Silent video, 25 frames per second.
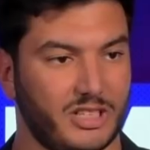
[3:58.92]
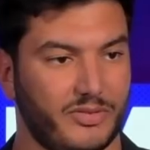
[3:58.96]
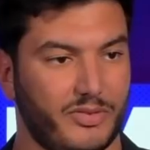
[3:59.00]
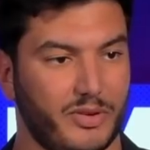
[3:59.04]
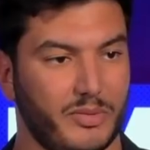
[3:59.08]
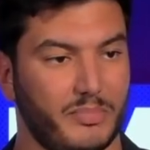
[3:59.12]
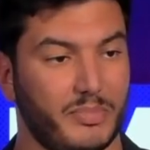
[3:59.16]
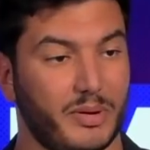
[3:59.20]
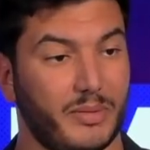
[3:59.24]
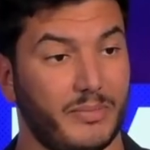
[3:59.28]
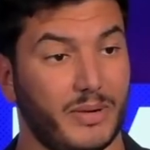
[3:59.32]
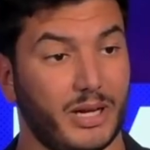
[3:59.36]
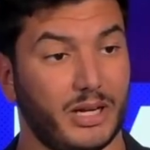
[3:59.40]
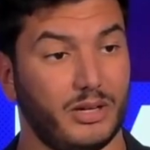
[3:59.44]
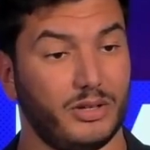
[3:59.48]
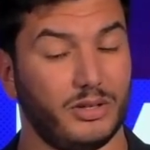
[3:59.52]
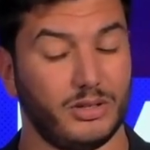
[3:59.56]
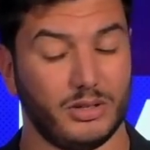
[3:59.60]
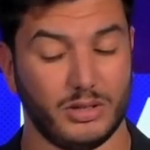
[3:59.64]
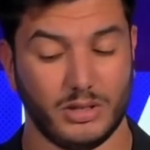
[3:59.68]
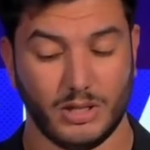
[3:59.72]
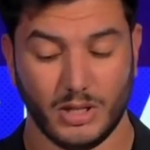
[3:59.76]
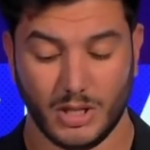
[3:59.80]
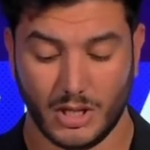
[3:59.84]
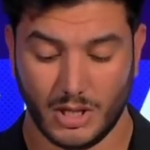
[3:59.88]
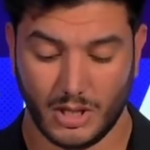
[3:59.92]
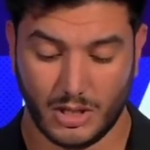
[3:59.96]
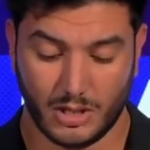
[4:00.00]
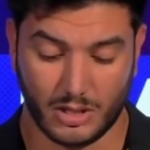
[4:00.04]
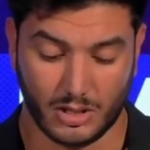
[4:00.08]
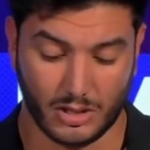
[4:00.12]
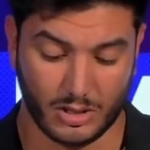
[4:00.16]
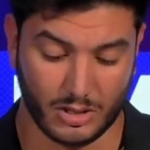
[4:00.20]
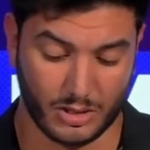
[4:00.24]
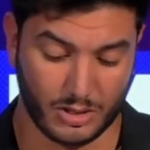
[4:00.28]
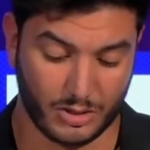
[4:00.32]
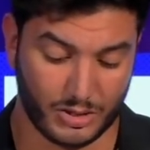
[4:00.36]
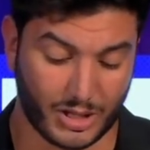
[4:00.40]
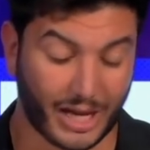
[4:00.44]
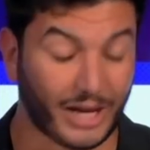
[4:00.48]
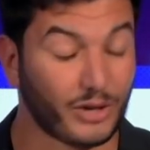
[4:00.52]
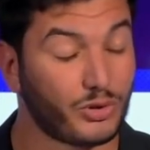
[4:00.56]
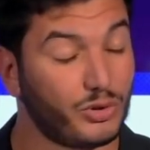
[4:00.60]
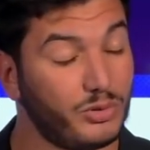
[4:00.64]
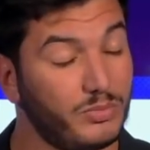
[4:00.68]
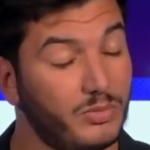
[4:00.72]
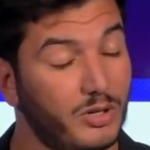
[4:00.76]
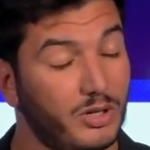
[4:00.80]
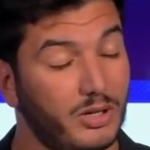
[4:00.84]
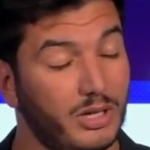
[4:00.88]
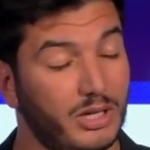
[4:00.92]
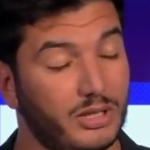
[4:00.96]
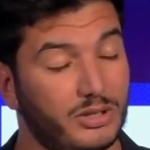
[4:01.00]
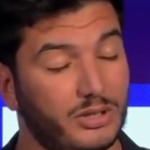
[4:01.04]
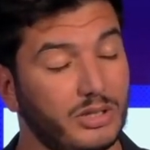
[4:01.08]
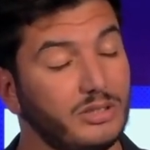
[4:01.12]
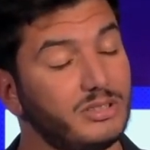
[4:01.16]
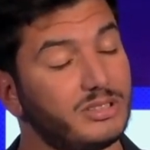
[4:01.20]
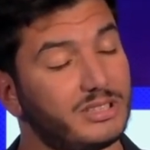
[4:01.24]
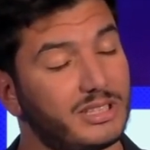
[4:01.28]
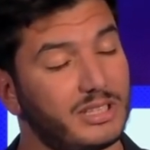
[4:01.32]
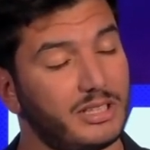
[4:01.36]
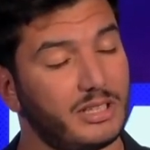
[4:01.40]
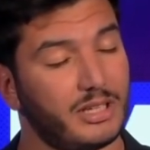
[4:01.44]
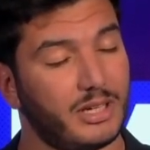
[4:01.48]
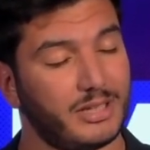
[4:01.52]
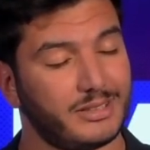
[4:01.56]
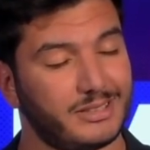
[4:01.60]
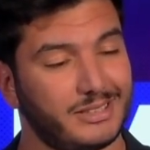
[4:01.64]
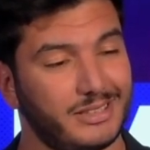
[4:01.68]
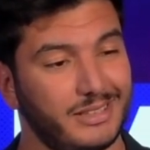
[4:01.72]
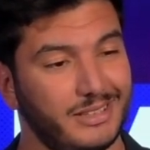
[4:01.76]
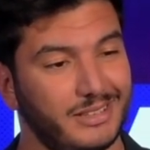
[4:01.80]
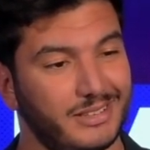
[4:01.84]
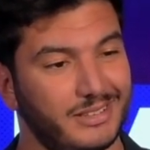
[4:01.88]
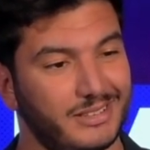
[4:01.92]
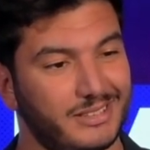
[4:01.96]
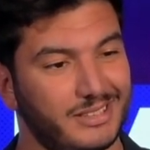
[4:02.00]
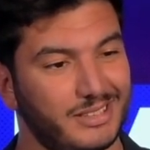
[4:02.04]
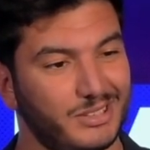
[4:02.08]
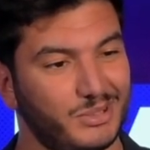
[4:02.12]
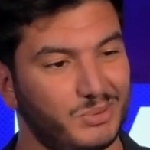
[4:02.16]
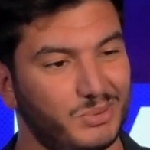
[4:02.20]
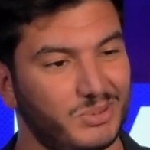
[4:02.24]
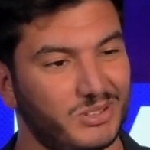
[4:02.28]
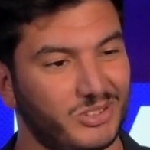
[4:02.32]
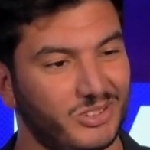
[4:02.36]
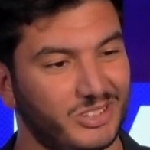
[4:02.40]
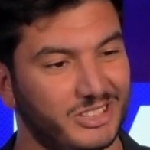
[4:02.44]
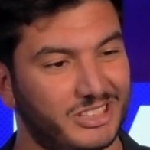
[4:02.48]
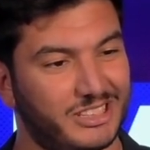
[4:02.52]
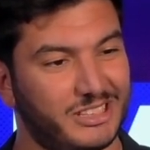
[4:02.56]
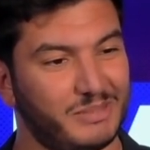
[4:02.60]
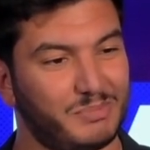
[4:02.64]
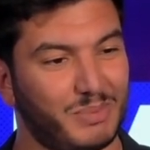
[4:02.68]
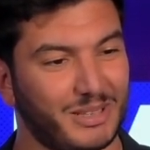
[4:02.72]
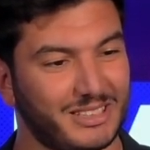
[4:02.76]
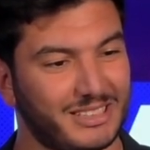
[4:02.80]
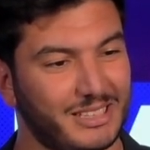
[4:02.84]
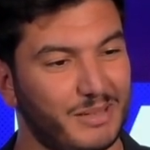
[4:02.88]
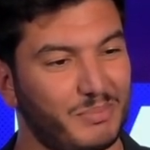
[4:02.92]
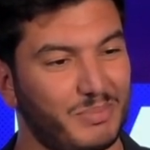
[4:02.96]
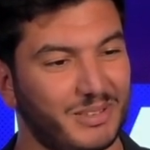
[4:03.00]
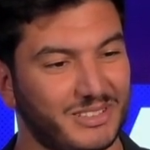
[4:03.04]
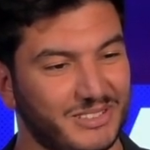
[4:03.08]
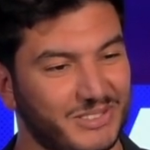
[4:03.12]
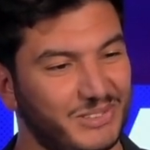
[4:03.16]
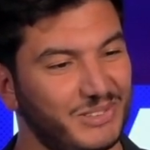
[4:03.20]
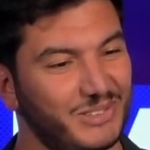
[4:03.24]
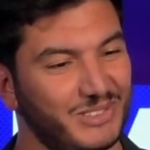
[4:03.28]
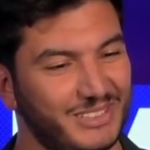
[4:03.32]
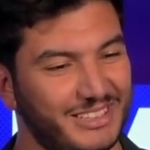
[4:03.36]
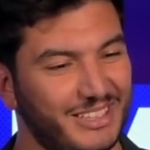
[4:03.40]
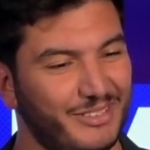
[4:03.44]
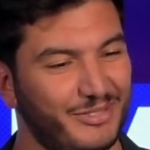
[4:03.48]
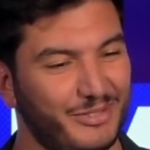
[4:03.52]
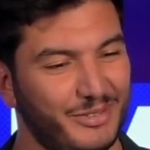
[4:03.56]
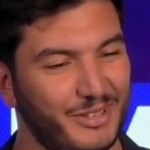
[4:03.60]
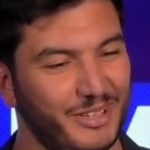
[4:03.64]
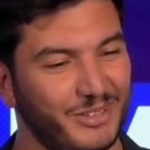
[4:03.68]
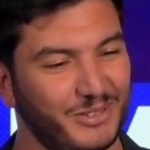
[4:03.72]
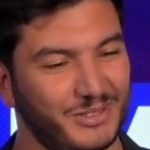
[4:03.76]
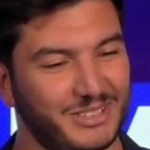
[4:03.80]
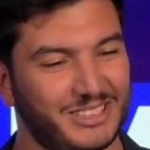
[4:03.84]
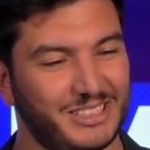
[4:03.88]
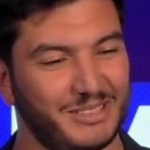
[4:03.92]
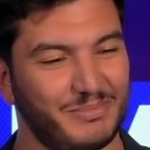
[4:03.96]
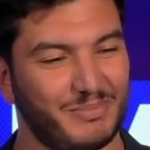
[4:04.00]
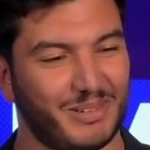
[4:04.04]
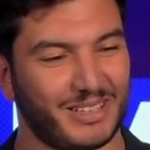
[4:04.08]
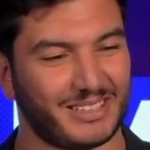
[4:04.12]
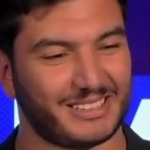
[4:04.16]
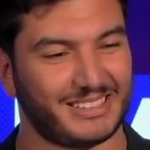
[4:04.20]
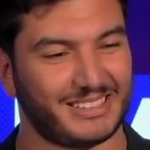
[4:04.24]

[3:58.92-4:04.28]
fait pas mal euh, euh, d'arguments, Elton. C'est assez euh, séduisant. je dis pas ça parce que ça fait aussi. Bah écoute,